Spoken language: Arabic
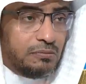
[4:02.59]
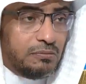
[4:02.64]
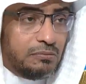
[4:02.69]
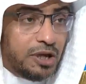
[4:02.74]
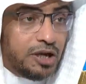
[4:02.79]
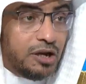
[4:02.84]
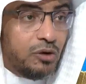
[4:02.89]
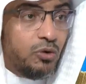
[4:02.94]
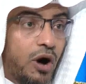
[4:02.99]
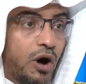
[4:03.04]

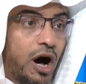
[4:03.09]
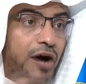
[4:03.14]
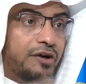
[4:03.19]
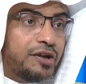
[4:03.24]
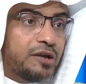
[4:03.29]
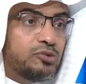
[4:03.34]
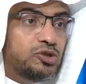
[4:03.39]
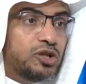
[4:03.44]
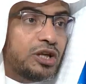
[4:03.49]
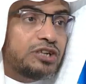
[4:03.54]
من
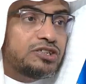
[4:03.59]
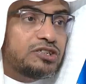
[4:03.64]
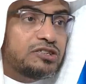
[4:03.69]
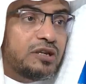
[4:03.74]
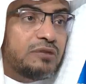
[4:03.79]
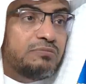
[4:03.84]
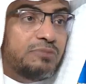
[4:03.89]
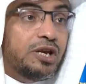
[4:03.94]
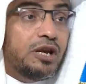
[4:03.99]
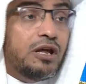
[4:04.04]
اقرب
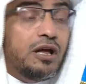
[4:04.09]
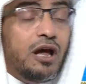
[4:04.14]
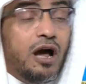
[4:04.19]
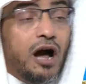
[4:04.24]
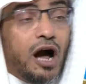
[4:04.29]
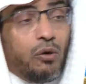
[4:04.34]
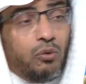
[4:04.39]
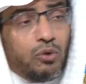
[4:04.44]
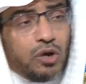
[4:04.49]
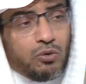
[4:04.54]
درجه منه
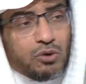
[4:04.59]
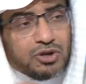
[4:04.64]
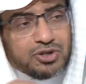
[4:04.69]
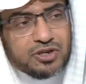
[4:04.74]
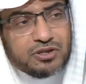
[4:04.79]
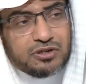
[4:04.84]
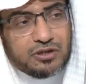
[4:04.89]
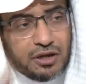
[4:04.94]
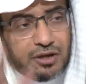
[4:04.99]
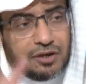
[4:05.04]
او
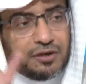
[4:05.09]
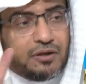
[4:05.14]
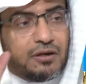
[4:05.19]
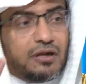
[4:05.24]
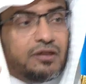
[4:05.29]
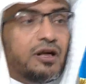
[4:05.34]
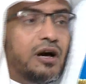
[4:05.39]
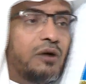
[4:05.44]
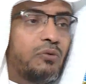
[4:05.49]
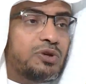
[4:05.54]
لوصيه
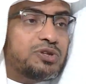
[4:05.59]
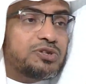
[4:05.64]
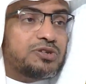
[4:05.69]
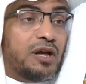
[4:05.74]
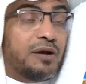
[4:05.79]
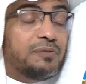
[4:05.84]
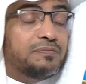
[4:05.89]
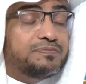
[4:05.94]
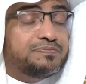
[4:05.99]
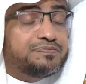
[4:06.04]
اذا وصى